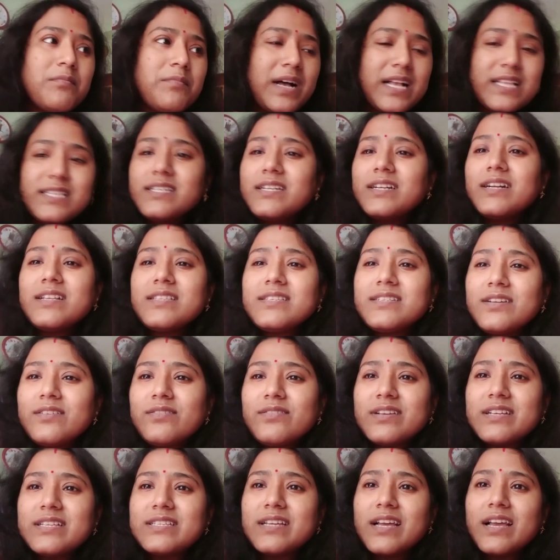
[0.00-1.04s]
বাচ্চা কাচ্চা
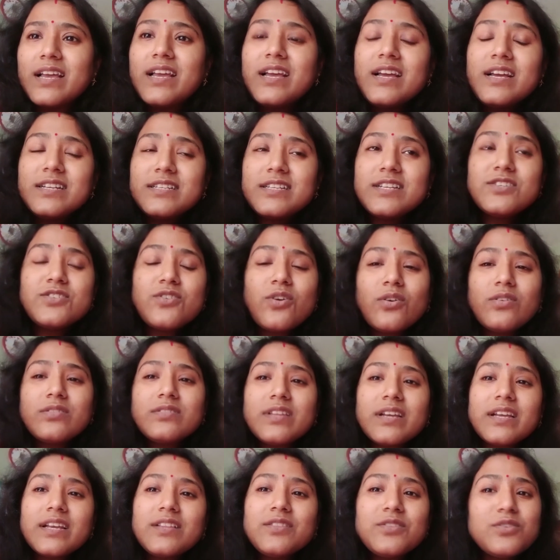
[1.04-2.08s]
হয়ে যায় সেই
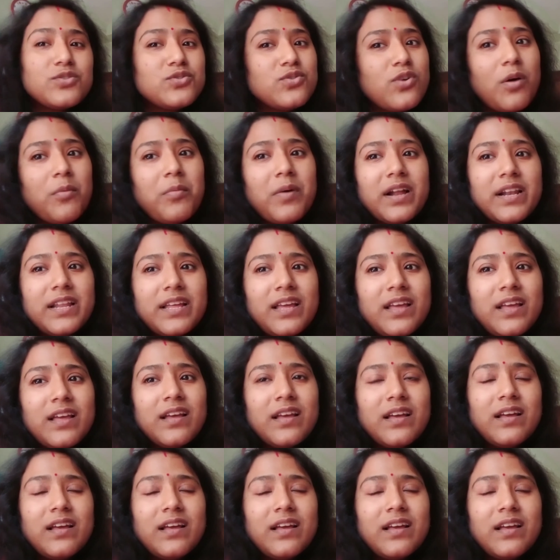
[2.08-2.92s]
জগৎটা কিন্তু সবারই